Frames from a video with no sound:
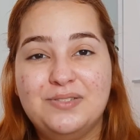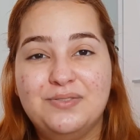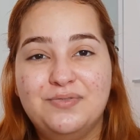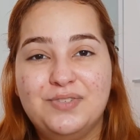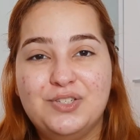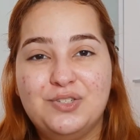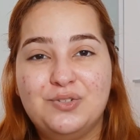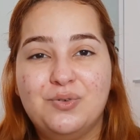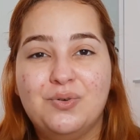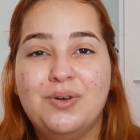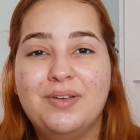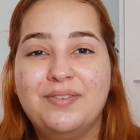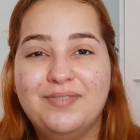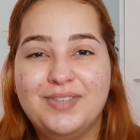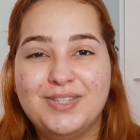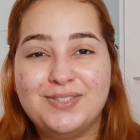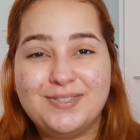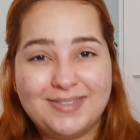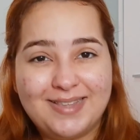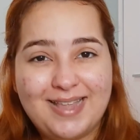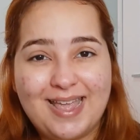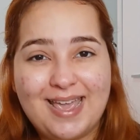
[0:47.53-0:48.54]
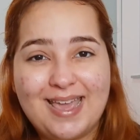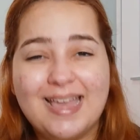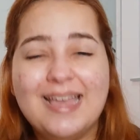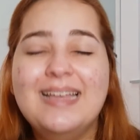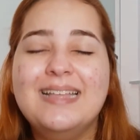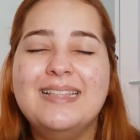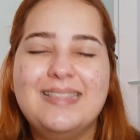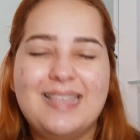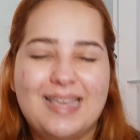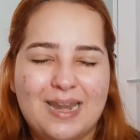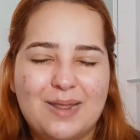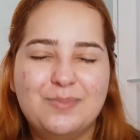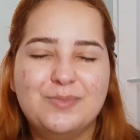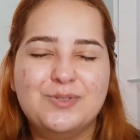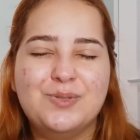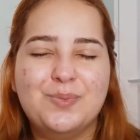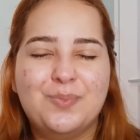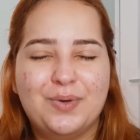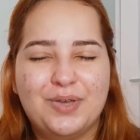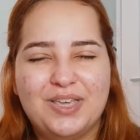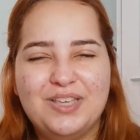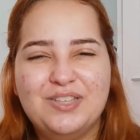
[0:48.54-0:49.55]
um vídeo com aviso de teremos
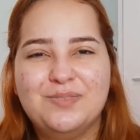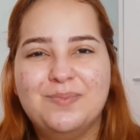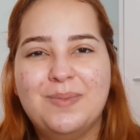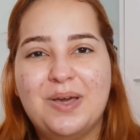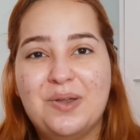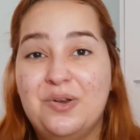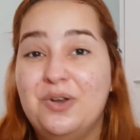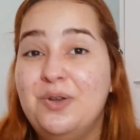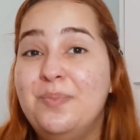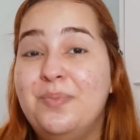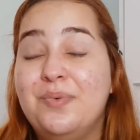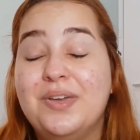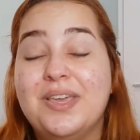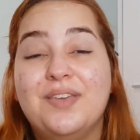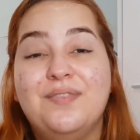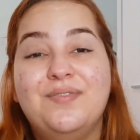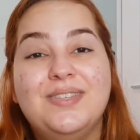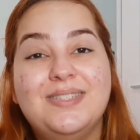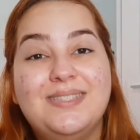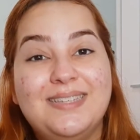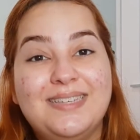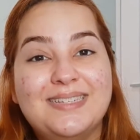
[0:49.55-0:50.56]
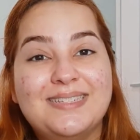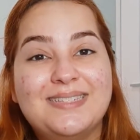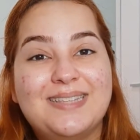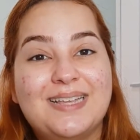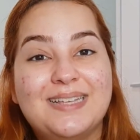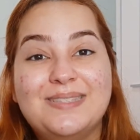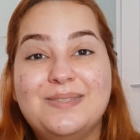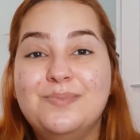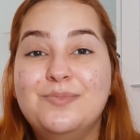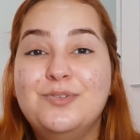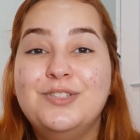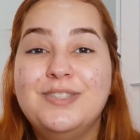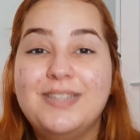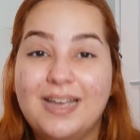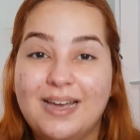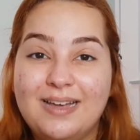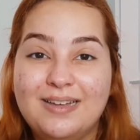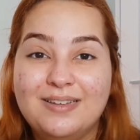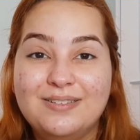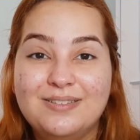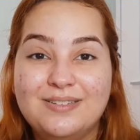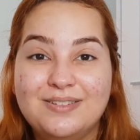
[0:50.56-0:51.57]
um pouquinho de barulho porque a vizinha está se
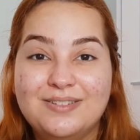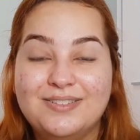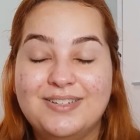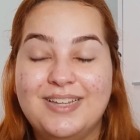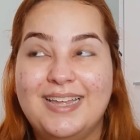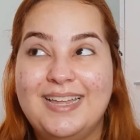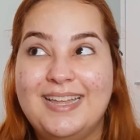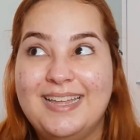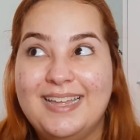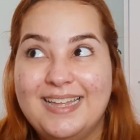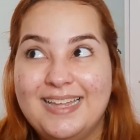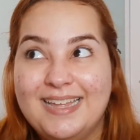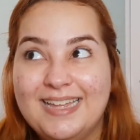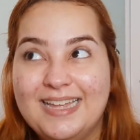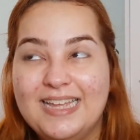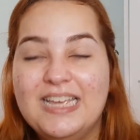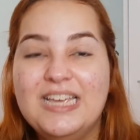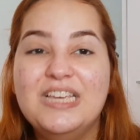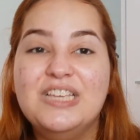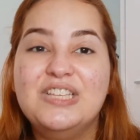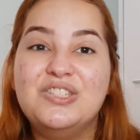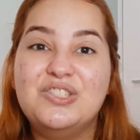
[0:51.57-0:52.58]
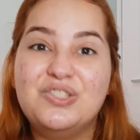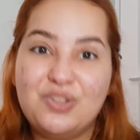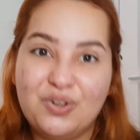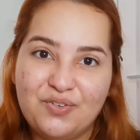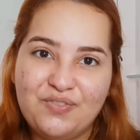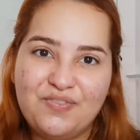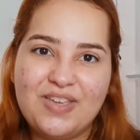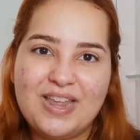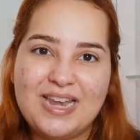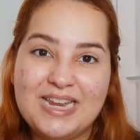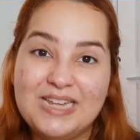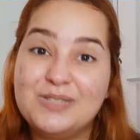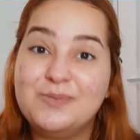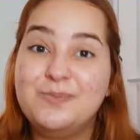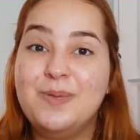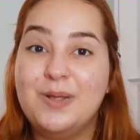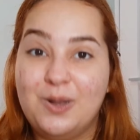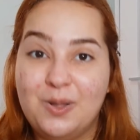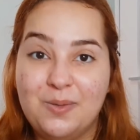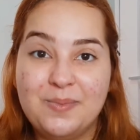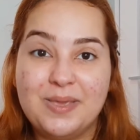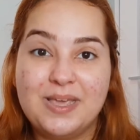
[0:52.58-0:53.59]
mudando. Estou feliz,
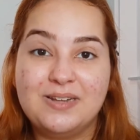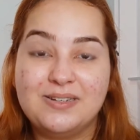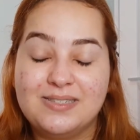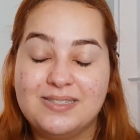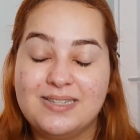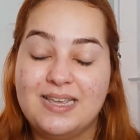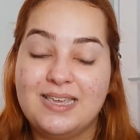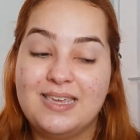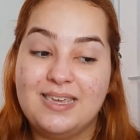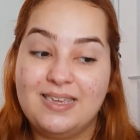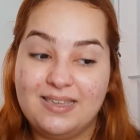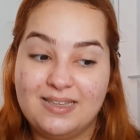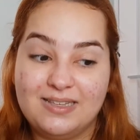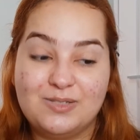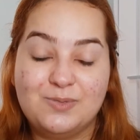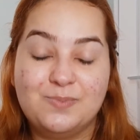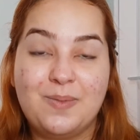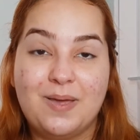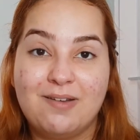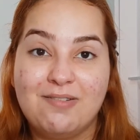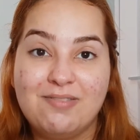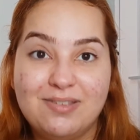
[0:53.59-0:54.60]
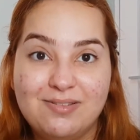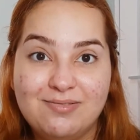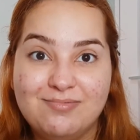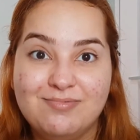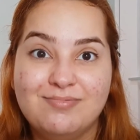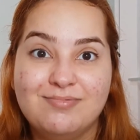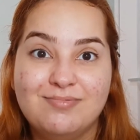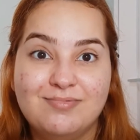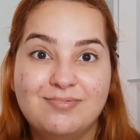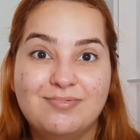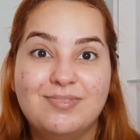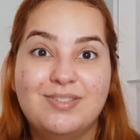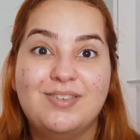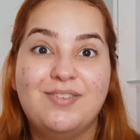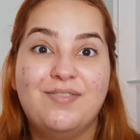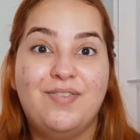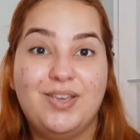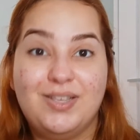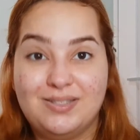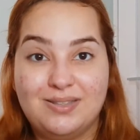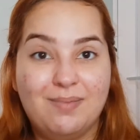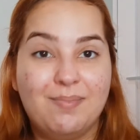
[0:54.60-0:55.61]
pelo menos, né, que espero que não que
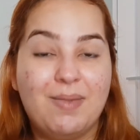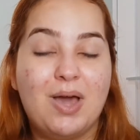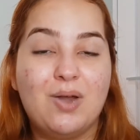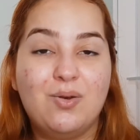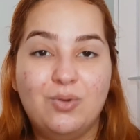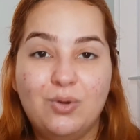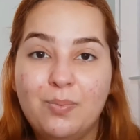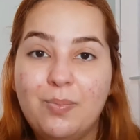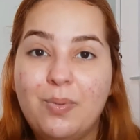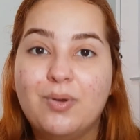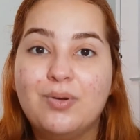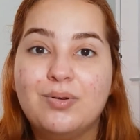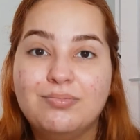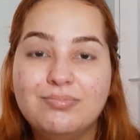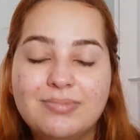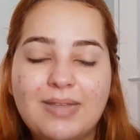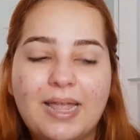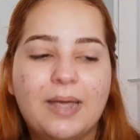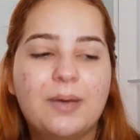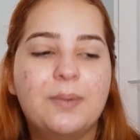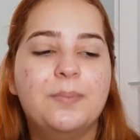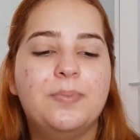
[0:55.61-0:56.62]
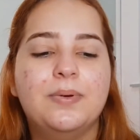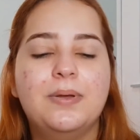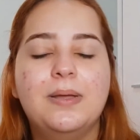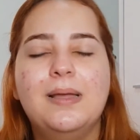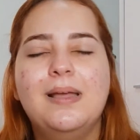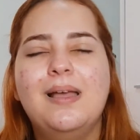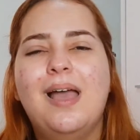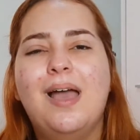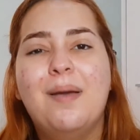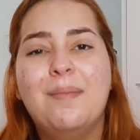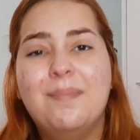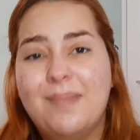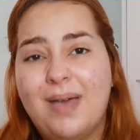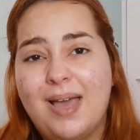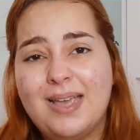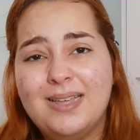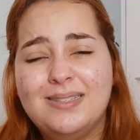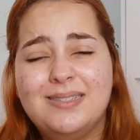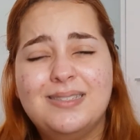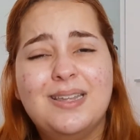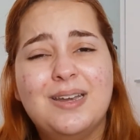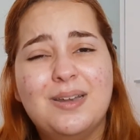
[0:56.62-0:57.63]
fique sem barulho por um tempo,
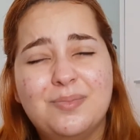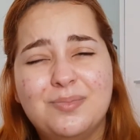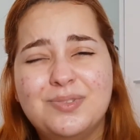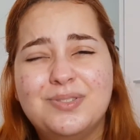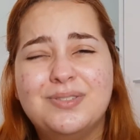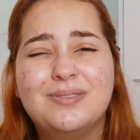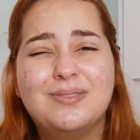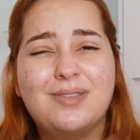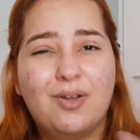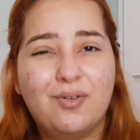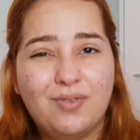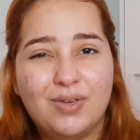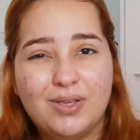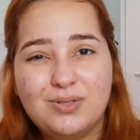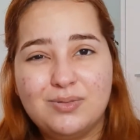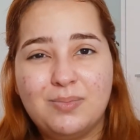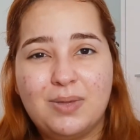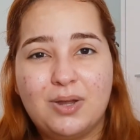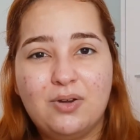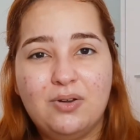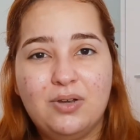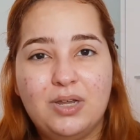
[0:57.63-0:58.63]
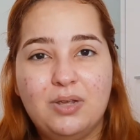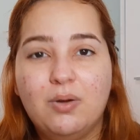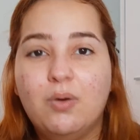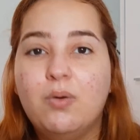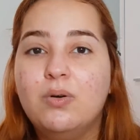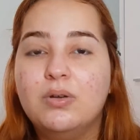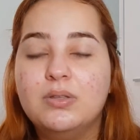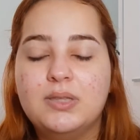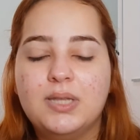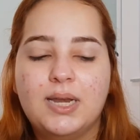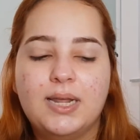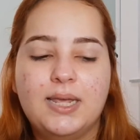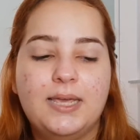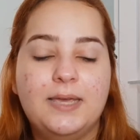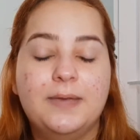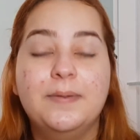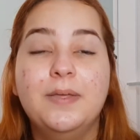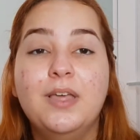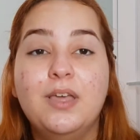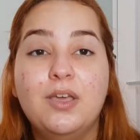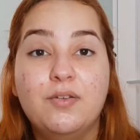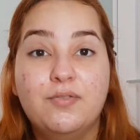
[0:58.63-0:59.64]
mas teremos talvez um barulhinho ou outro
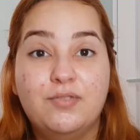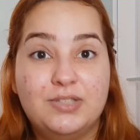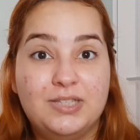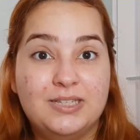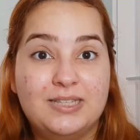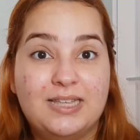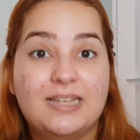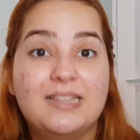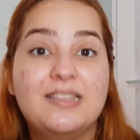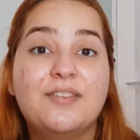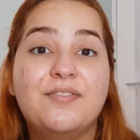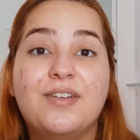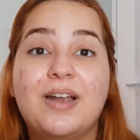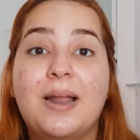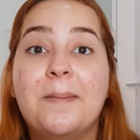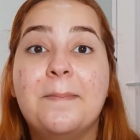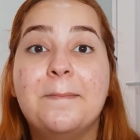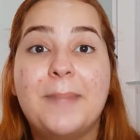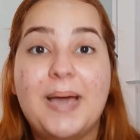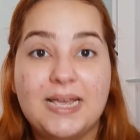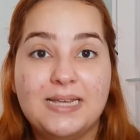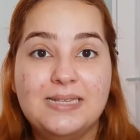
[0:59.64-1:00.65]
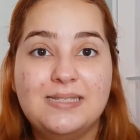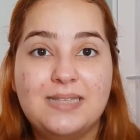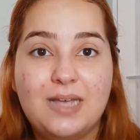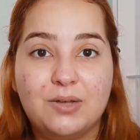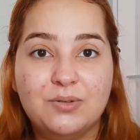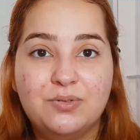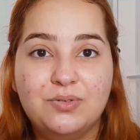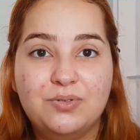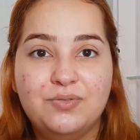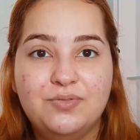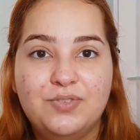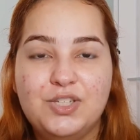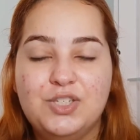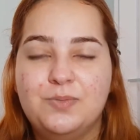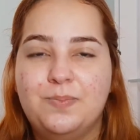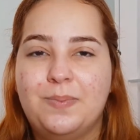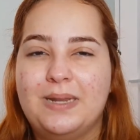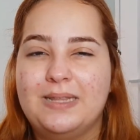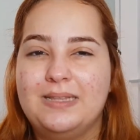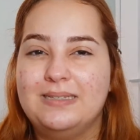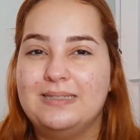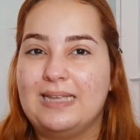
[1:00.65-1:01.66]
aí. Eu vou tentar até falar mais alto no vídeo
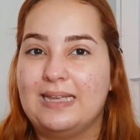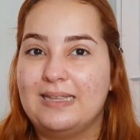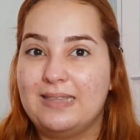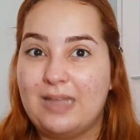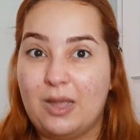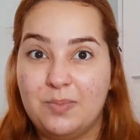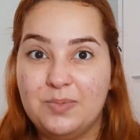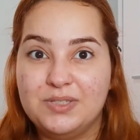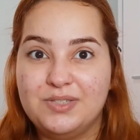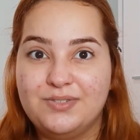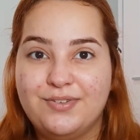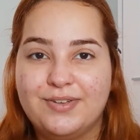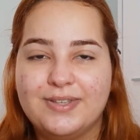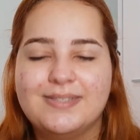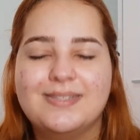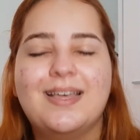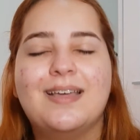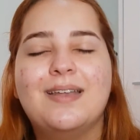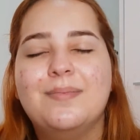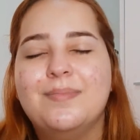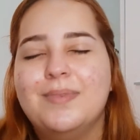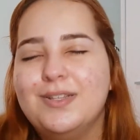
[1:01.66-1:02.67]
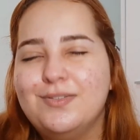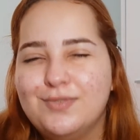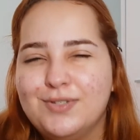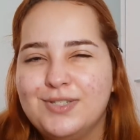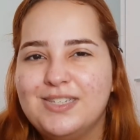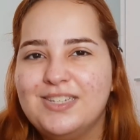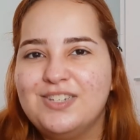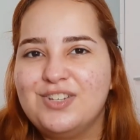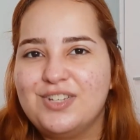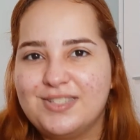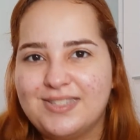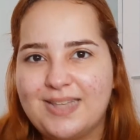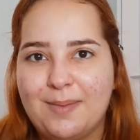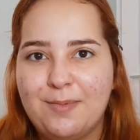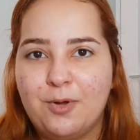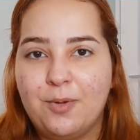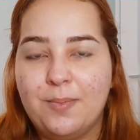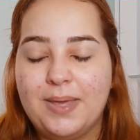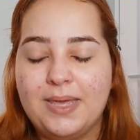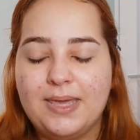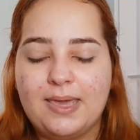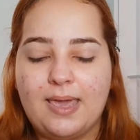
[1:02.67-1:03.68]
pra tentar dar uma disfarçada, mas vocês já sabem
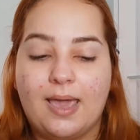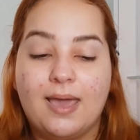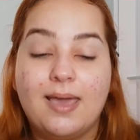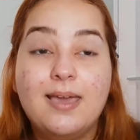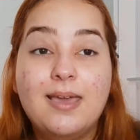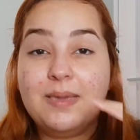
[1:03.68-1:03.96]
como é que é.